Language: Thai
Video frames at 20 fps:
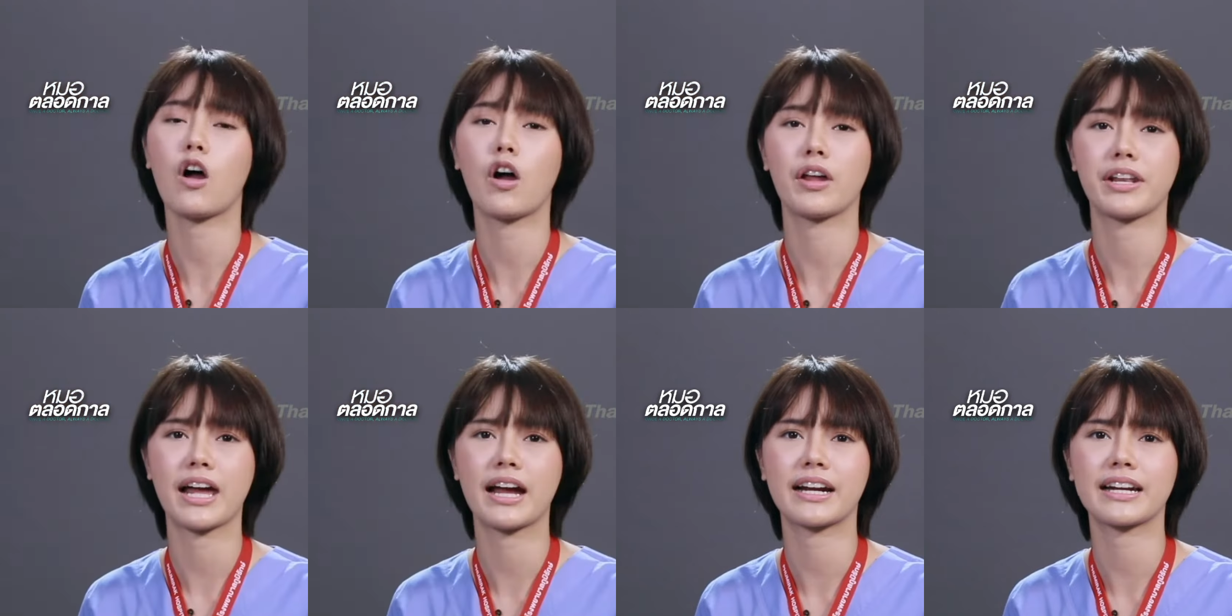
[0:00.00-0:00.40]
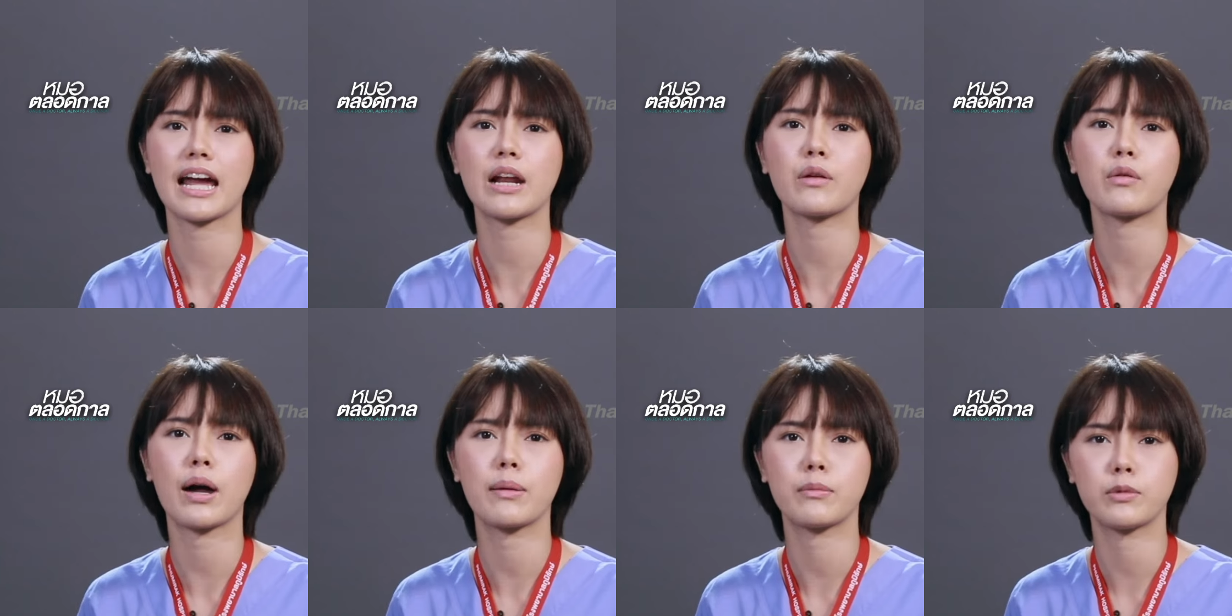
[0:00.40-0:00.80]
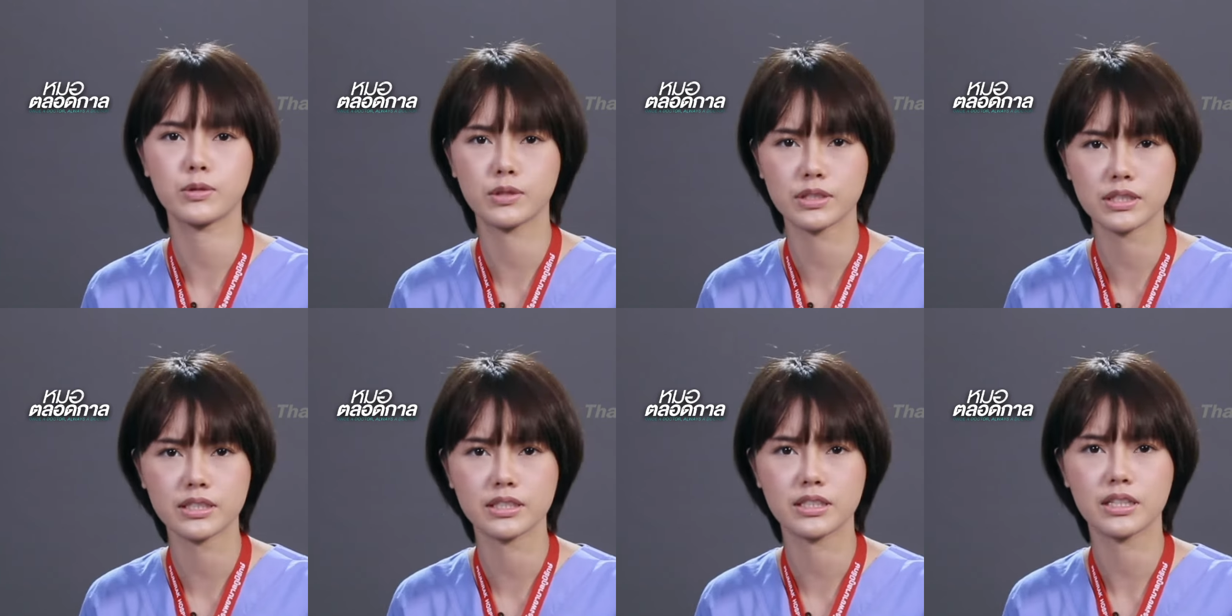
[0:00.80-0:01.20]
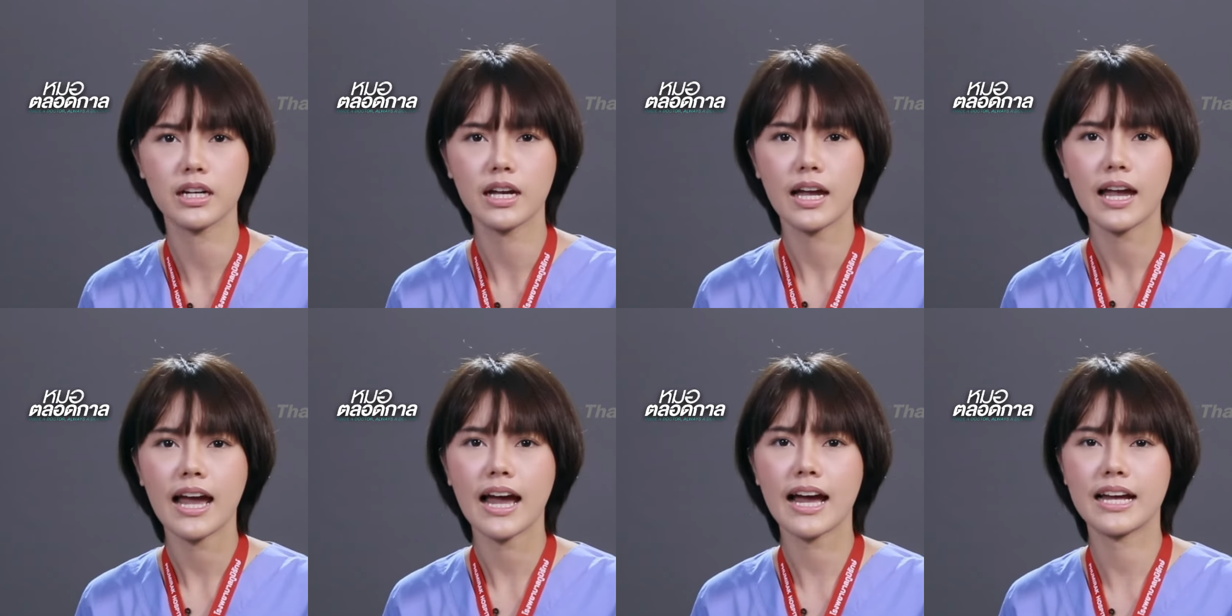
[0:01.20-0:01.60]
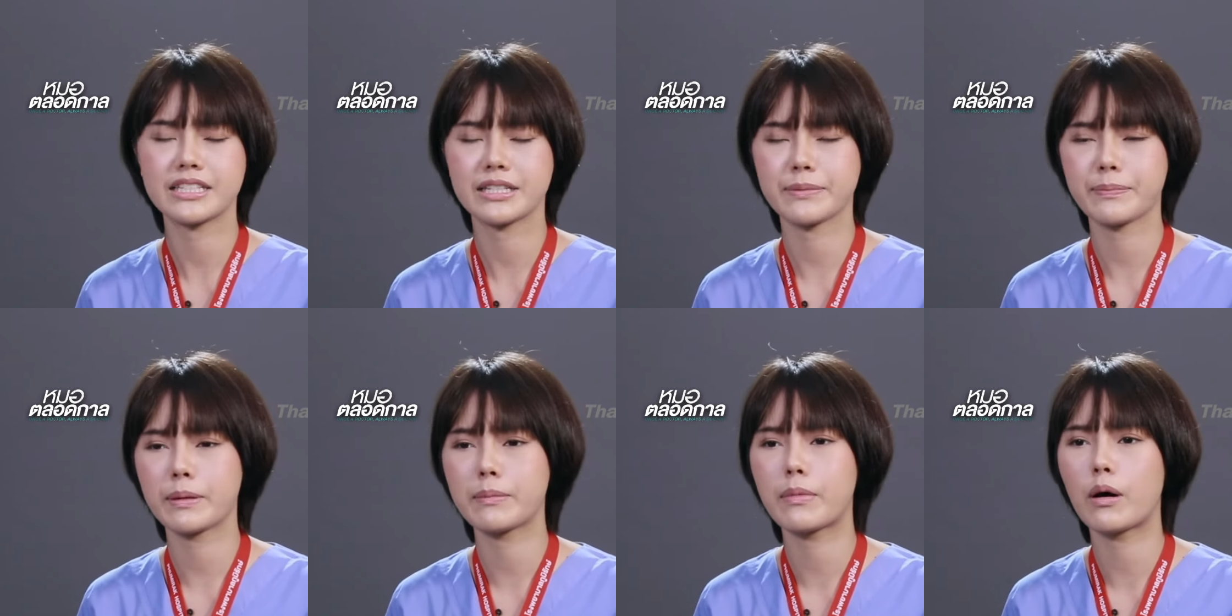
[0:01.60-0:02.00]
อนทางด้านความรู้สึก อาจ
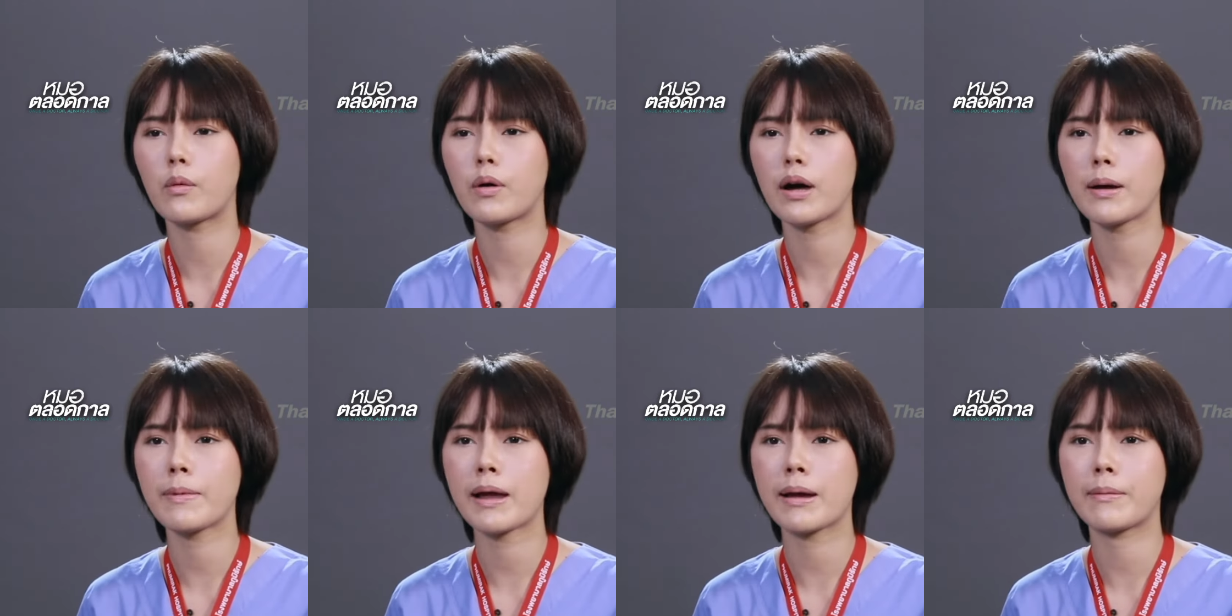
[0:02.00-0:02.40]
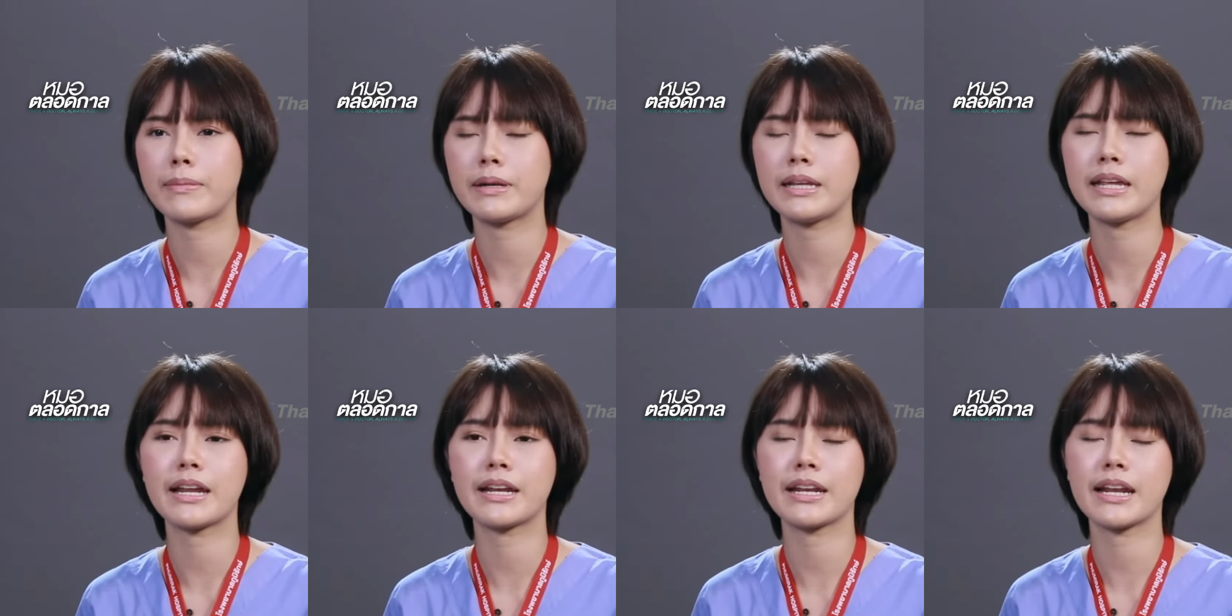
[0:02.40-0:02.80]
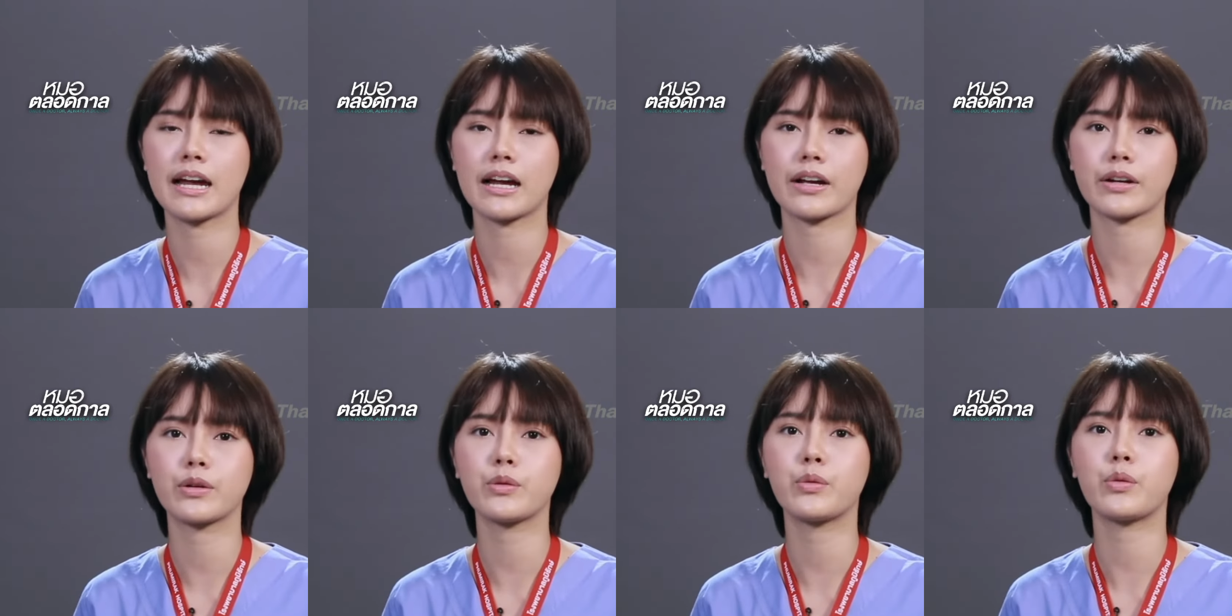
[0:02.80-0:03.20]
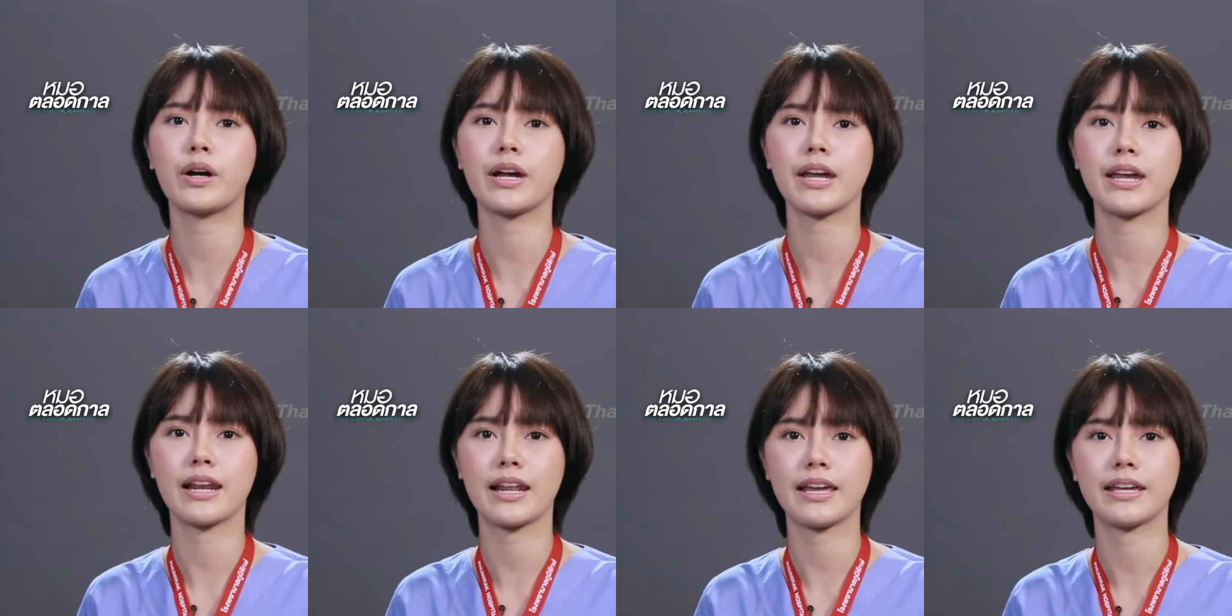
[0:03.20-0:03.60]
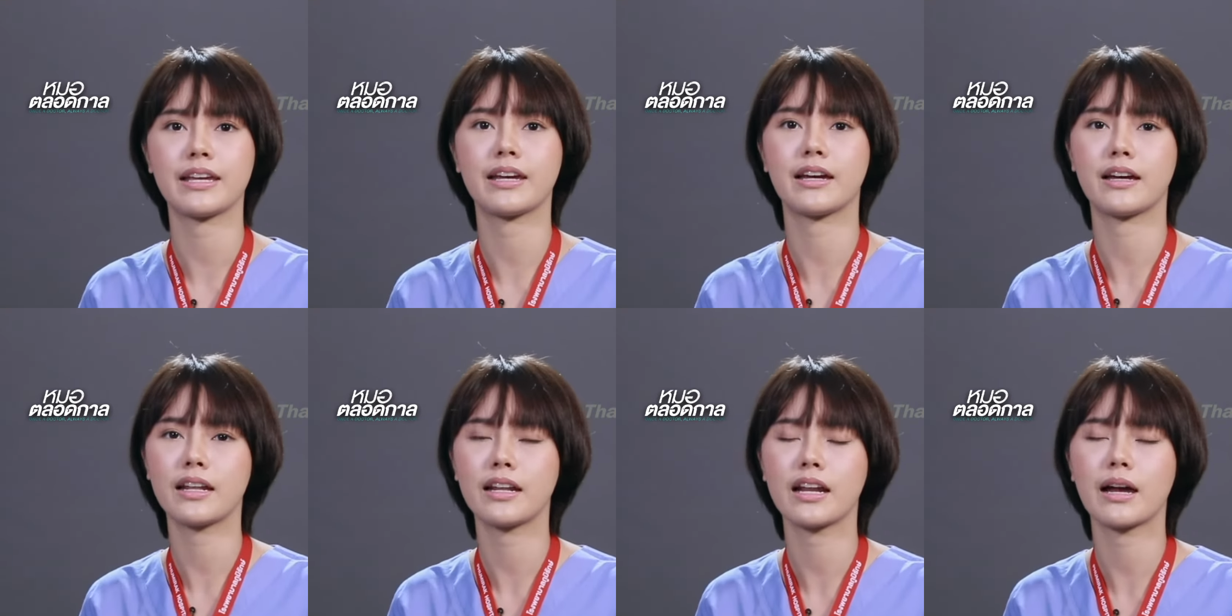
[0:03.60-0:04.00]
จะเป็นเพราะว่าแบบเรียนหนักด้วยอะไร
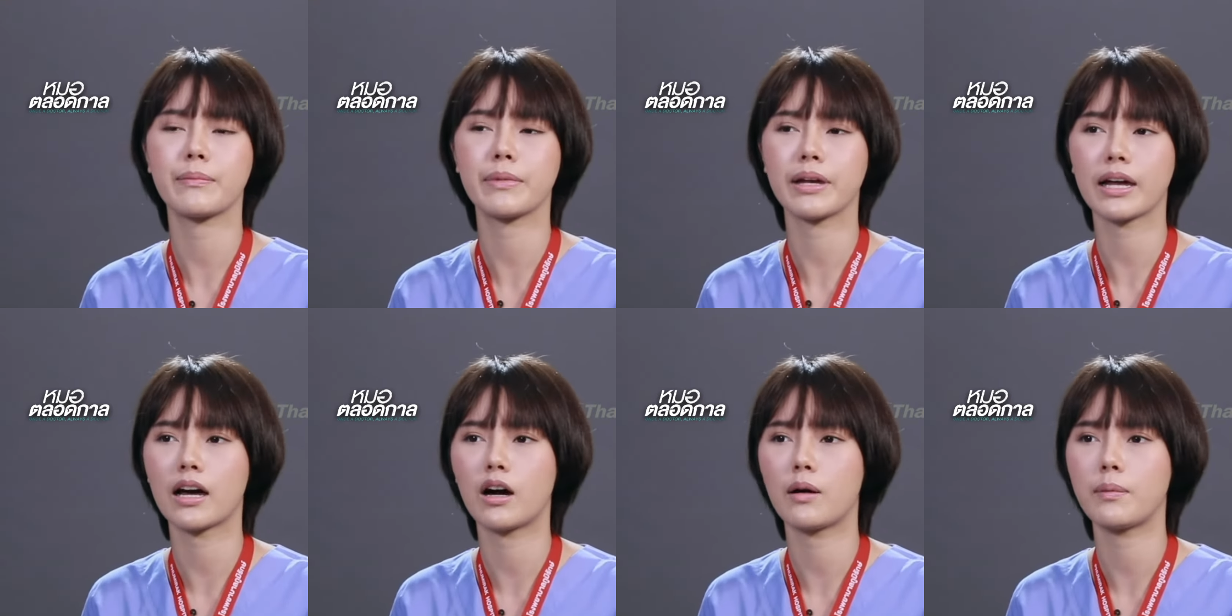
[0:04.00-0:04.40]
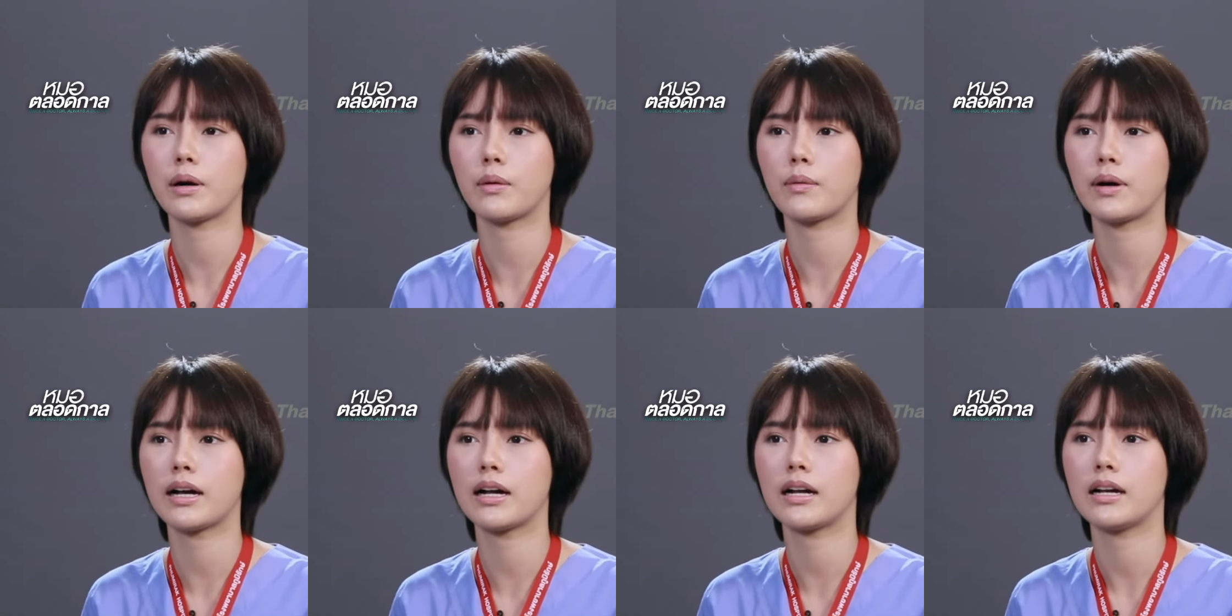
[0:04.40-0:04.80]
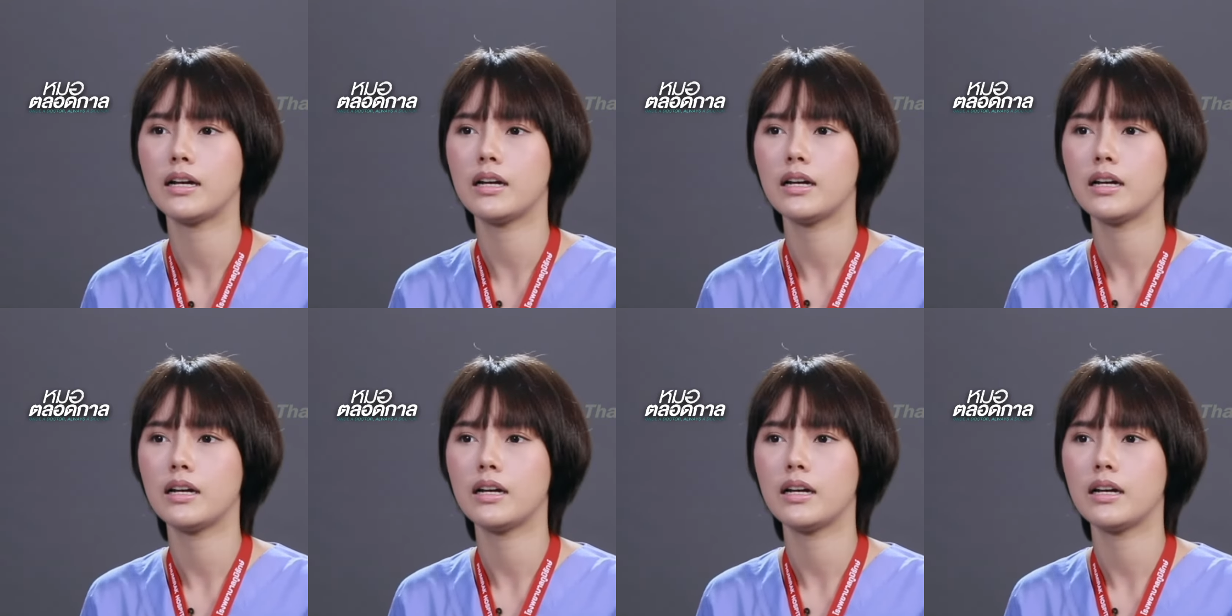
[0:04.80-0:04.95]
เงี้ยเลยทำให้เขาแบบว่า